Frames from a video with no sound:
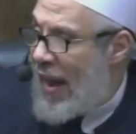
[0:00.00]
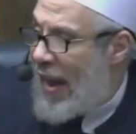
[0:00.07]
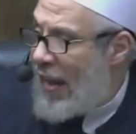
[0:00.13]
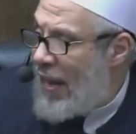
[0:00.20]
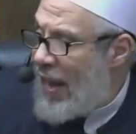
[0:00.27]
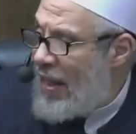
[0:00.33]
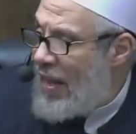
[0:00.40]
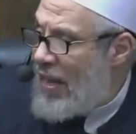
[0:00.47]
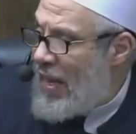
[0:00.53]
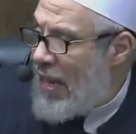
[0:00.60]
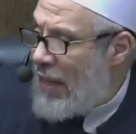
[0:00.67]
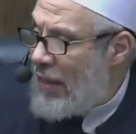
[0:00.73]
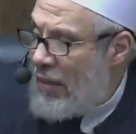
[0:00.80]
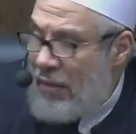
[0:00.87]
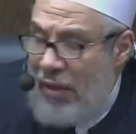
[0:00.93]
الذي
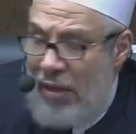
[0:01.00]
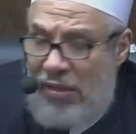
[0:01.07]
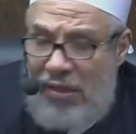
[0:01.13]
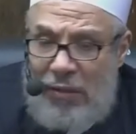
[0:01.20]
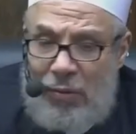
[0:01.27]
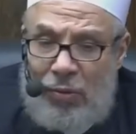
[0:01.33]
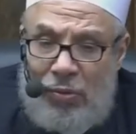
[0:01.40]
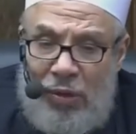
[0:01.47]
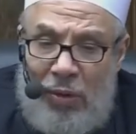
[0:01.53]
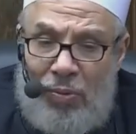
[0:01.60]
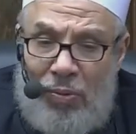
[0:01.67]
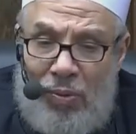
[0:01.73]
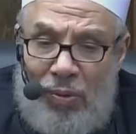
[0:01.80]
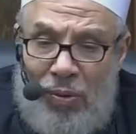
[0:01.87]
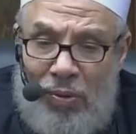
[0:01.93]
يقتصر
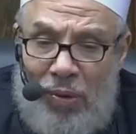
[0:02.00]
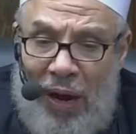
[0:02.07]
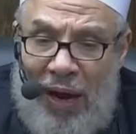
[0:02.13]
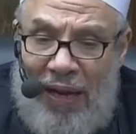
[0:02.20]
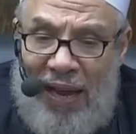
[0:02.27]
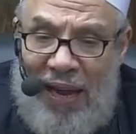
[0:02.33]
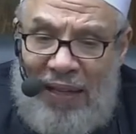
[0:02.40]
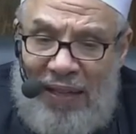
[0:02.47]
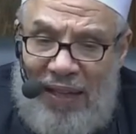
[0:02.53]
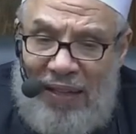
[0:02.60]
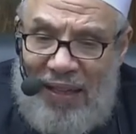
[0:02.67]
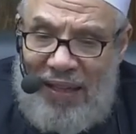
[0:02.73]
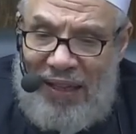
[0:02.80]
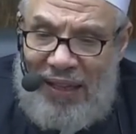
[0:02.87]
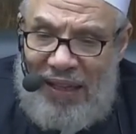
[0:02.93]
دوره على
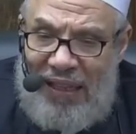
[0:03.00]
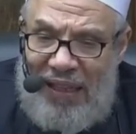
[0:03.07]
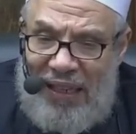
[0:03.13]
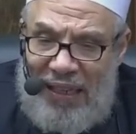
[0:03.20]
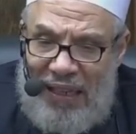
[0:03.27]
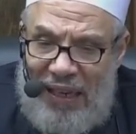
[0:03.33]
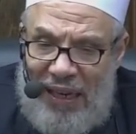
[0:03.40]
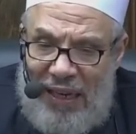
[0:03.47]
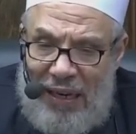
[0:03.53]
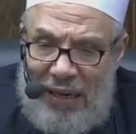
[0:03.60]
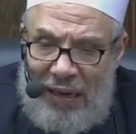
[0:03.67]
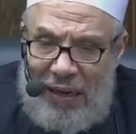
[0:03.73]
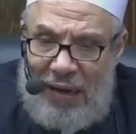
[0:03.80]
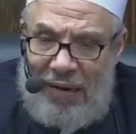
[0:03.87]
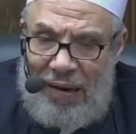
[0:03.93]
تدقيق
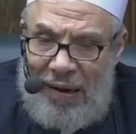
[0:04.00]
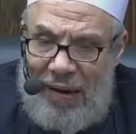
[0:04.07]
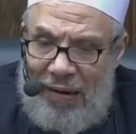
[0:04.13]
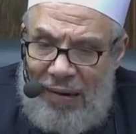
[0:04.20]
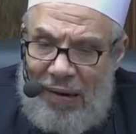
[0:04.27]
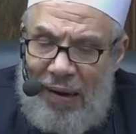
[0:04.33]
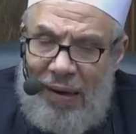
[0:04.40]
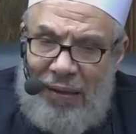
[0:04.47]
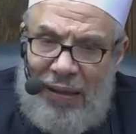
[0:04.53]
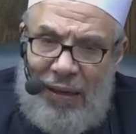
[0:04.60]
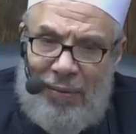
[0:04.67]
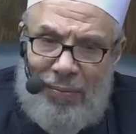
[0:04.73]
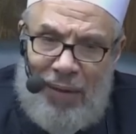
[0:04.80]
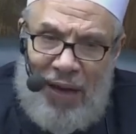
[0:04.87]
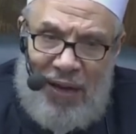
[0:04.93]
القرارات
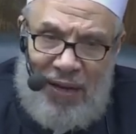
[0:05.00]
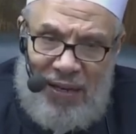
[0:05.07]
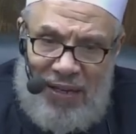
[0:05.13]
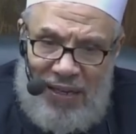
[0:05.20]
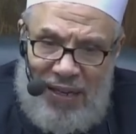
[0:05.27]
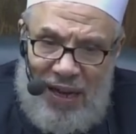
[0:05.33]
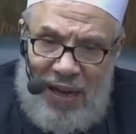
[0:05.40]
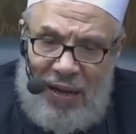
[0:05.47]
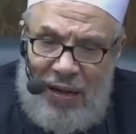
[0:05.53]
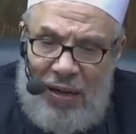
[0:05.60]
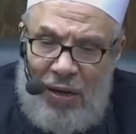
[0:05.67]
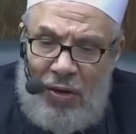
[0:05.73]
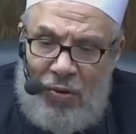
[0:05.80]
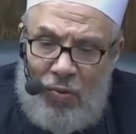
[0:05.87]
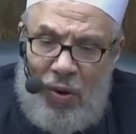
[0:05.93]
المالية
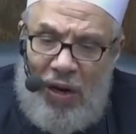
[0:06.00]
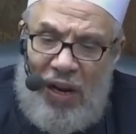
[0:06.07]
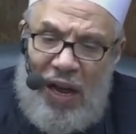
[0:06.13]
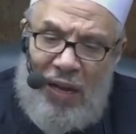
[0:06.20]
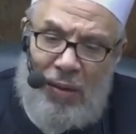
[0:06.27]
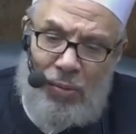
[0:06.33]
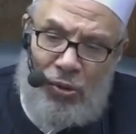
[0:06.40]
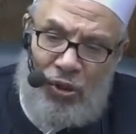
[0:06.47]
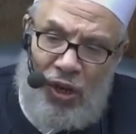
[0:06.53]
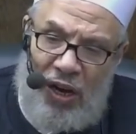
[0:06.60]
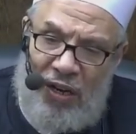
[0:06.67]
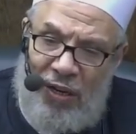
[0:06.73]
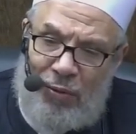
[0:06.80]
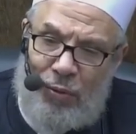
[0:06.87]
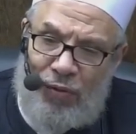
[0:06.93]
ولا
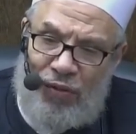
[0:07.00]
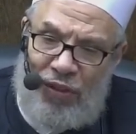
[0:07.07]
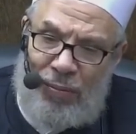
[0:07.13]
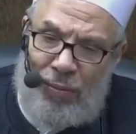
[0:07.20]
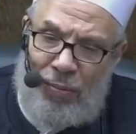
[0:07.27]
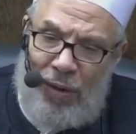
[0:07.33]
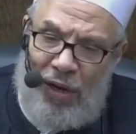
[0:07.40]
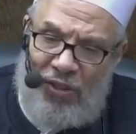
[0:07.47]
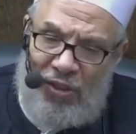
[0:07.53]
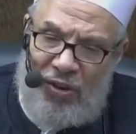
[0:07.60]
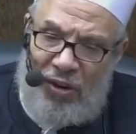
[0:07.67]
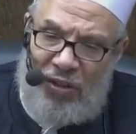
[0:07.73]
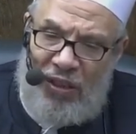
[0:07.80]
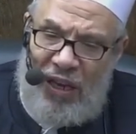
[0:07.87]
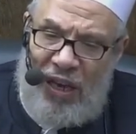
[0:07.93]
يشارك في
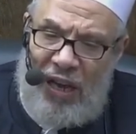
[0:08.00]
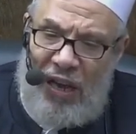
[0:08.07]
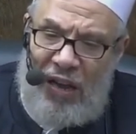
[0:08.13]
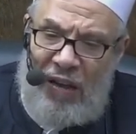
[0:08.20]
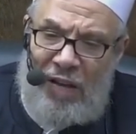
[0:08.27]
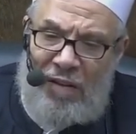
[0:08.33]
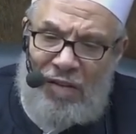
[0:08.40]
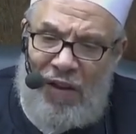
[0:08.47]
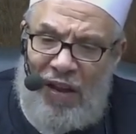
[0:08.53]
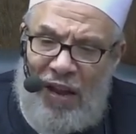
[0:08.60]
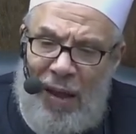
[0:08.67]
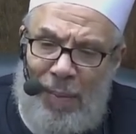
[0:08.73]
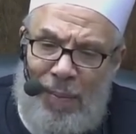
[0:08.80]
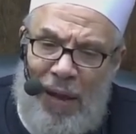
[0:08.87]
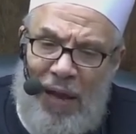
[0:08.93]
مباشرتها
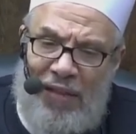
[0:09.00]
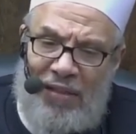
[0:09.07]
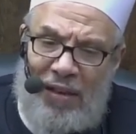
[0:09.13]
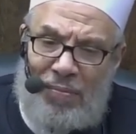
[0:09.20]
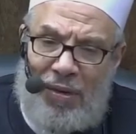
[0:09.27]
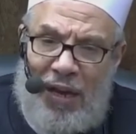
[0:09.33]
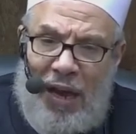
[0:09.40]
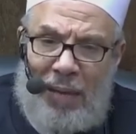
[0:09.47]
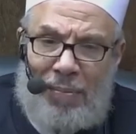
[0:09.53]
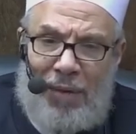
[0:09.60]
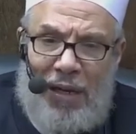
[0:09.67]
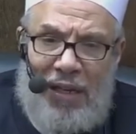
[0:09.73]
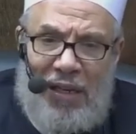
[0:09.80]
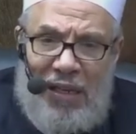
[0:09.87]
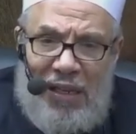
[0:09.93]
فلا بأس
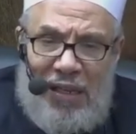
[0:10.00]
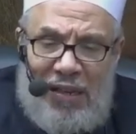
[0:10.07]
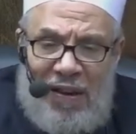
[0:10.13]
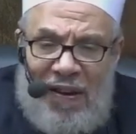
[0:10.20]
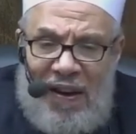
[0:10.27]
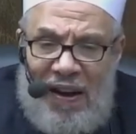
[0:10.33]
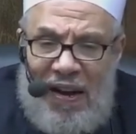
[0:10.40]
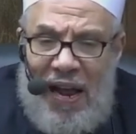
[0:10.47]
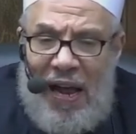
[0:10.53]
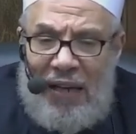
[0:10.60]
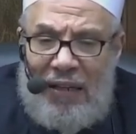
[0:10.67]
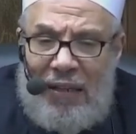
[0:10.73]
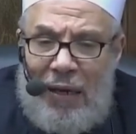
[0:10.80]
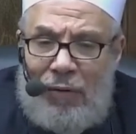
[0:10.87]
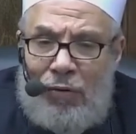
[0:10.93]
بعمله
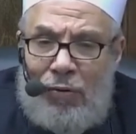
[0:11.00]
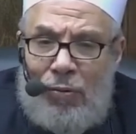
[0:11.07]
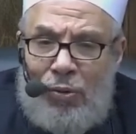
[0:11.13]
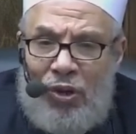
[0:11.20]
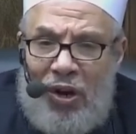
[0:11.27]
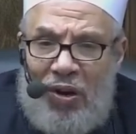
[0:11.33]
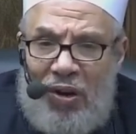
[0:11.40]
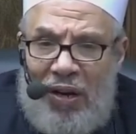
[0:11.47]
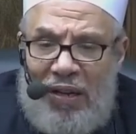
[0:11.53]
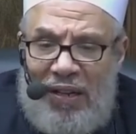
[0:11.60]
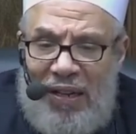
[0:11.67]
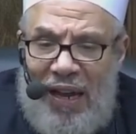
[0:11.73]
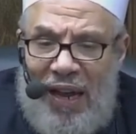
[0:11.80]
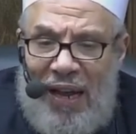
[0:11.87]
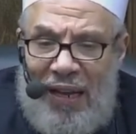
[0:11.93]
لأنه مجرد
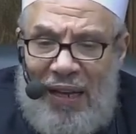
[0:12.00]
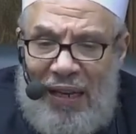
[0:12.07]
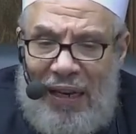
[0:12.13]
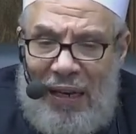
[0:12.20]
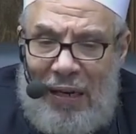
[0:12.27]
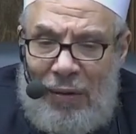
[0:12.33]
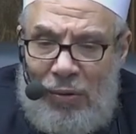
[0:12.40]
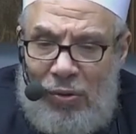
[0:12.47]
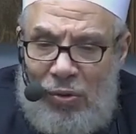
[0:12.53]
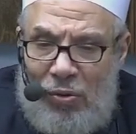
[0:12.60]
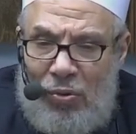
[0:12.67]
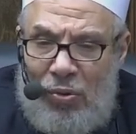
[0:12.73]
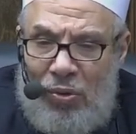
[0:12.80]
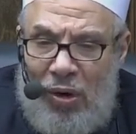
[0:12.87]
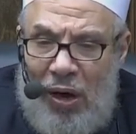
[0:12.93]
ناقل
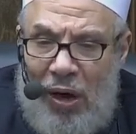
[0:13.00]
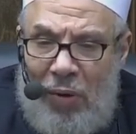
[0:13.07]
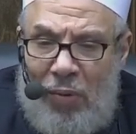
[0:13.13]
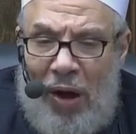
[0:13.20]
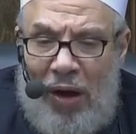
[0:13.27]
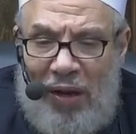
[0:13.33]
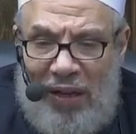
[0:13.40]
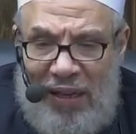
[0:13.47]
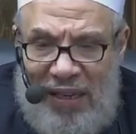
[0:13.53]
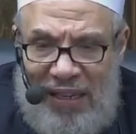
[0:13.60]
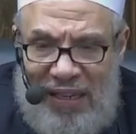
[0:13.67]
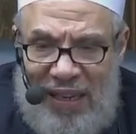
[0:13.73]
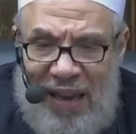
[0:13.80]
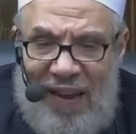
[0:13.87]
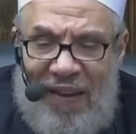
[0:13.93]
لصورة
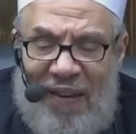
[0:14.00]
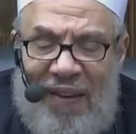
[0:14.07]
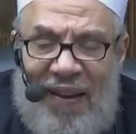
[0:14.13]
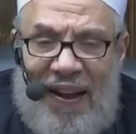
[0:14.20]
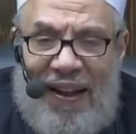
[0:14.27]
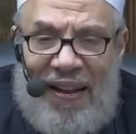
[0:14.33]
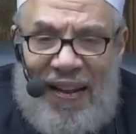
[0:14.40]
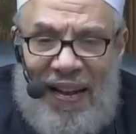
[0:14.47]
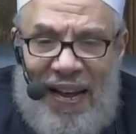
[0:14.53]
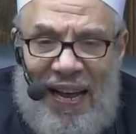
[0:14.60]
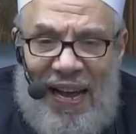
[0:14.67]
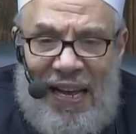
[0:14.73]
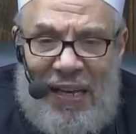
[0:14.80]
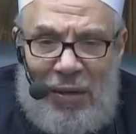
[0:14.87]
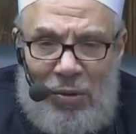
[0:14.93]
واقعية
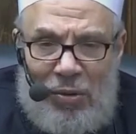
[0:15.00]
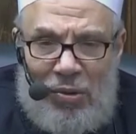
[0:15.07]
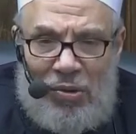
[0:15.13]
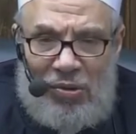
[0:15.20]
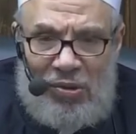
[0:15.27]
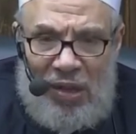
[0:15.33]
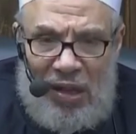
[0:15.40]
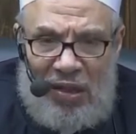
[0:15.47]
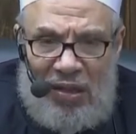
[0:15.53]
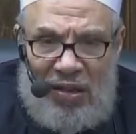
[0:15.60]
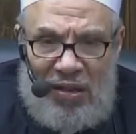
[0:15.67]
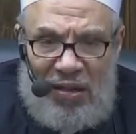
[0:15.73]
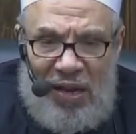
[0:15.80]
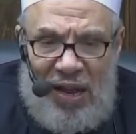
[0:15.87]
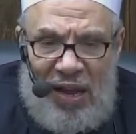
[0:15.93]
لا
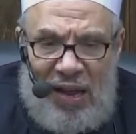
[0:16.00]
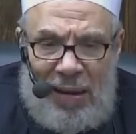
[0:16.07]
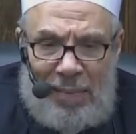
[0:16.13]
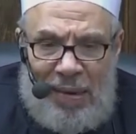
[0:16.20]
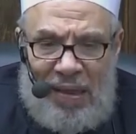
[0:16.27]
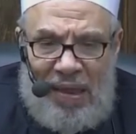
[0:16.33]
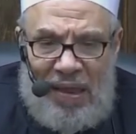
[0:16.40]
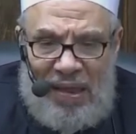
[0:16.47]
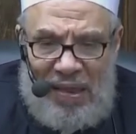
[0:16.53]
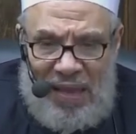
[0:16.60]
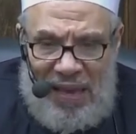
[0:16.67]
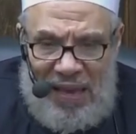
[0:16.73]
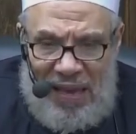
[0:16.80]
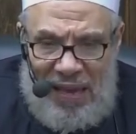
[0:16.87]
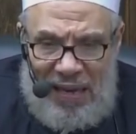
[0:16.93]
يستثنى من
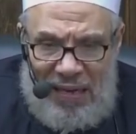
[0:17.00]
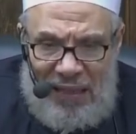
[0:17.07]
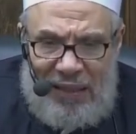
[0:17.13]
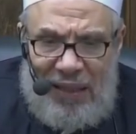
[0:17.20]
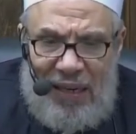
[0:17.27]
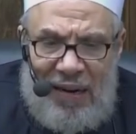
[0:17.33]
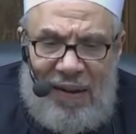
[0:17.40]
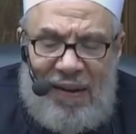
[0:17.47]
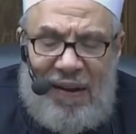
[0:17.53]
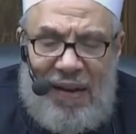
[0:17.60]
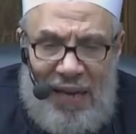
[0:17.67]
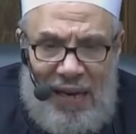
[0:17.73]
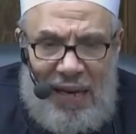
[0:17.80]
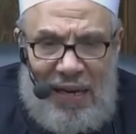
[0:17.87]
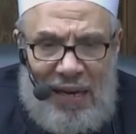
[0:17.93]
ذلك
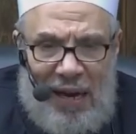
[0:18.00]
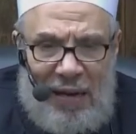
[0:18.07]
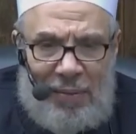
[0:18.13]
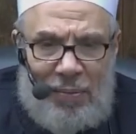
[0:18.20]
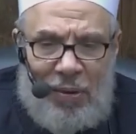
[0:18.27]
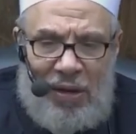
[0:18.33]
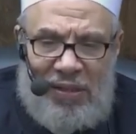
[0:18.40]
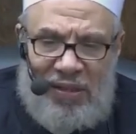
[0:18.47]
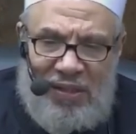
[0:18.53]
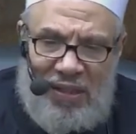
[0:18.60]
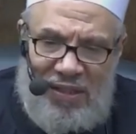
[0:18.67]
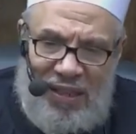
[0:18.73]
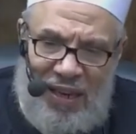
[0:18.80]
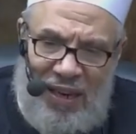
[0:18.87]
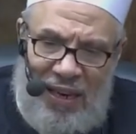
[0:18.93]
إلا
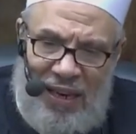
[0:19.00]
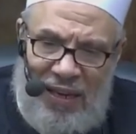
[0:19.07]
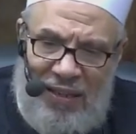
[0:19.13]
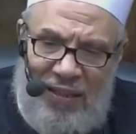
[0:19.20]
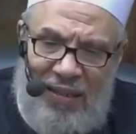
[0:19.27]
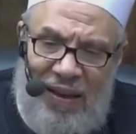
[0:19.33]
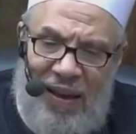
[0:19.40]
المؤسسات